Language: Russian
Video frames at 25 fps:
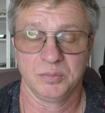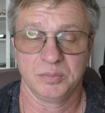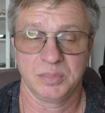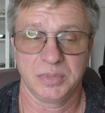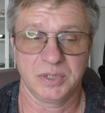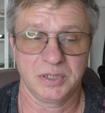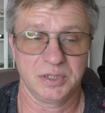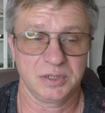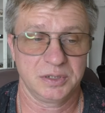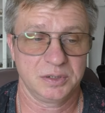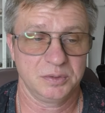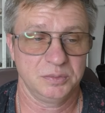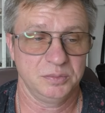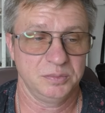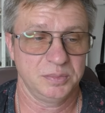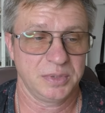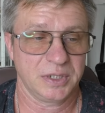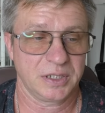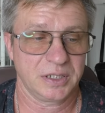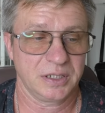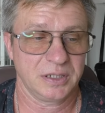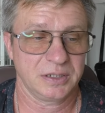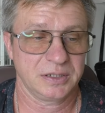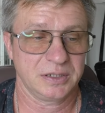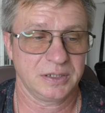Поэтому
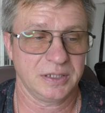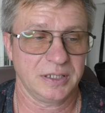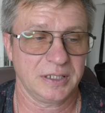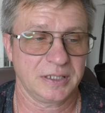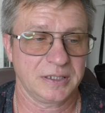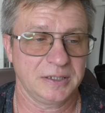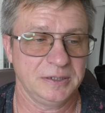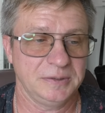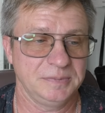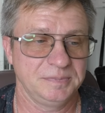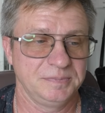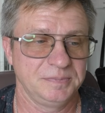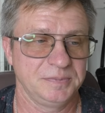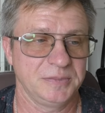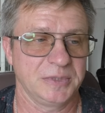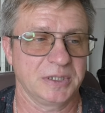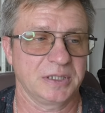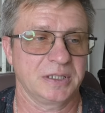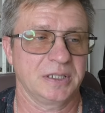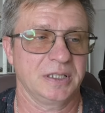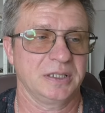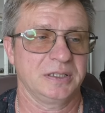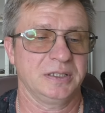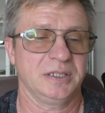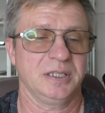пока так.
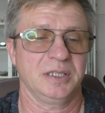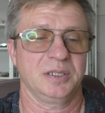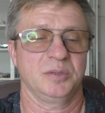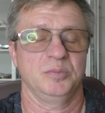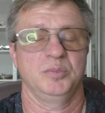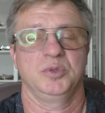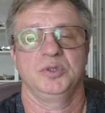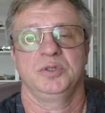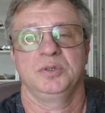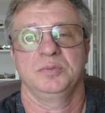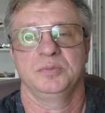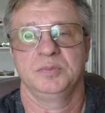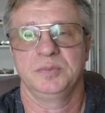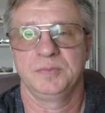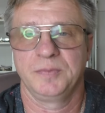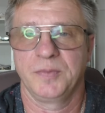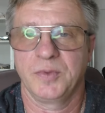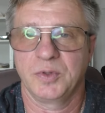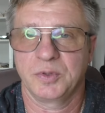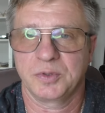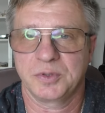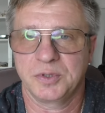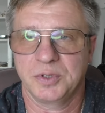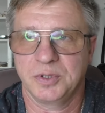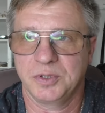Пока так. Будем
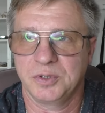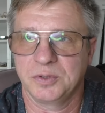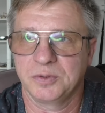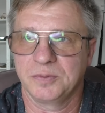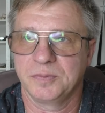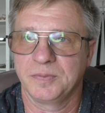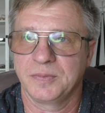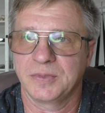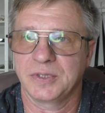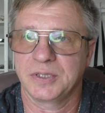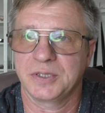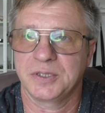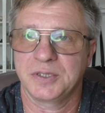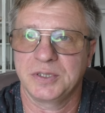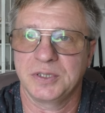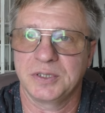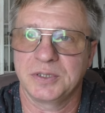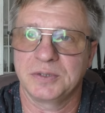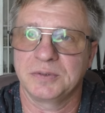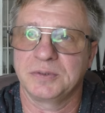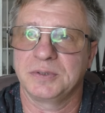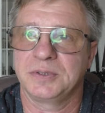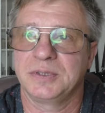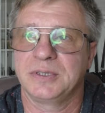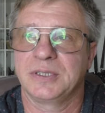осенью
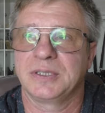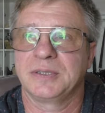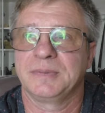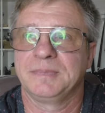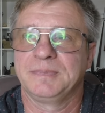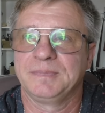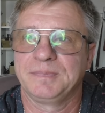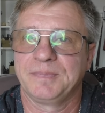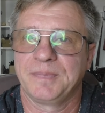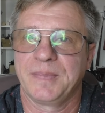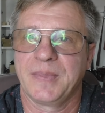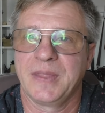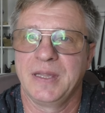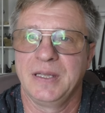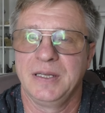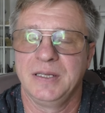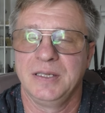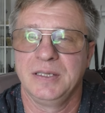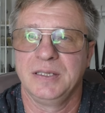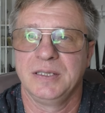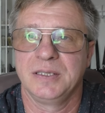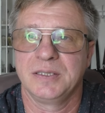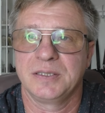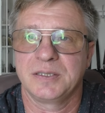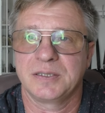рассчитывать на
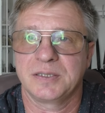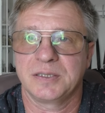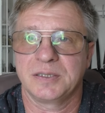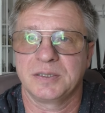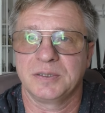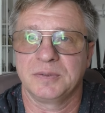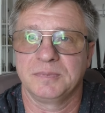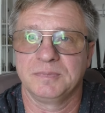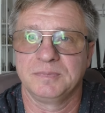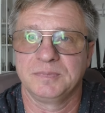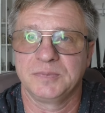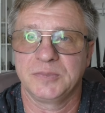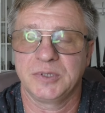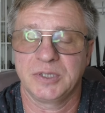цены.